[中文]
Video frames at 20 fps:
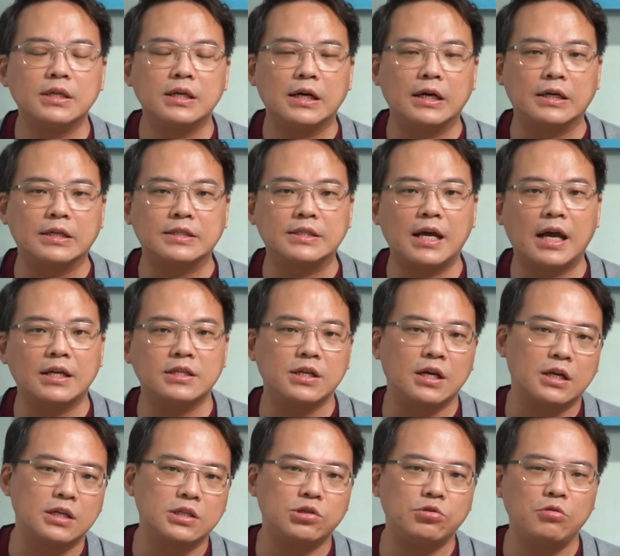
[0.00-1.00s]
呃，在
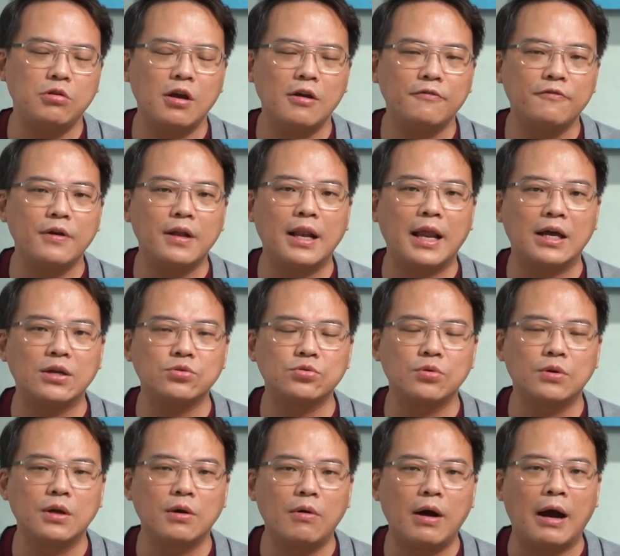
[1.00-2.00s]
整个十一月份来
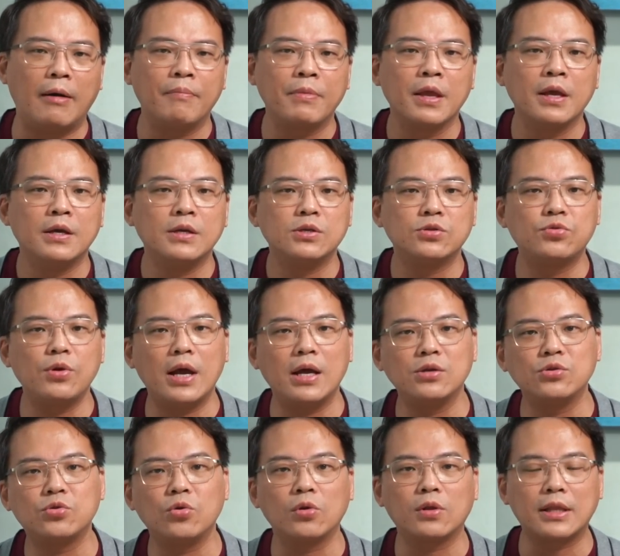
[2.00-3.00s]
说的话，虽
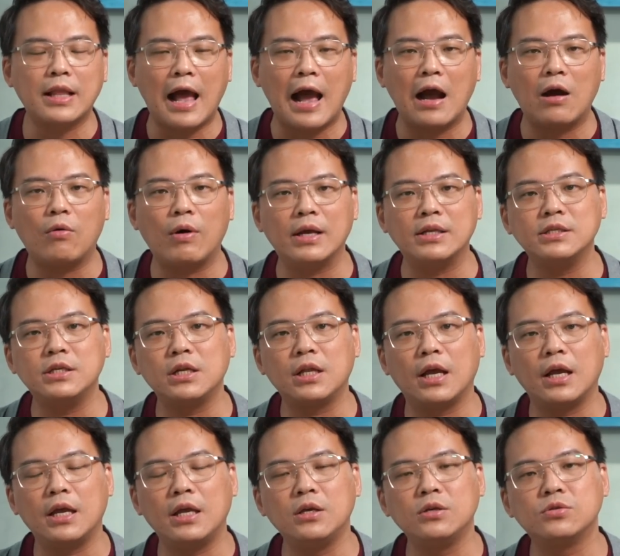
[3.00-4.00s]
然说大环境
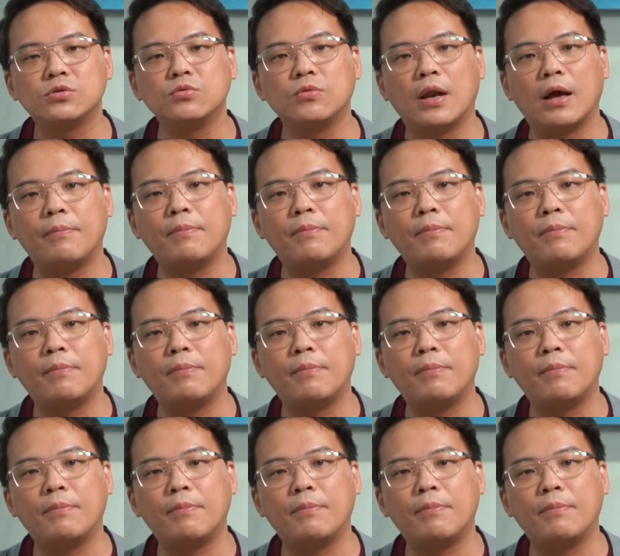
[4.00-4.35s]
的因素来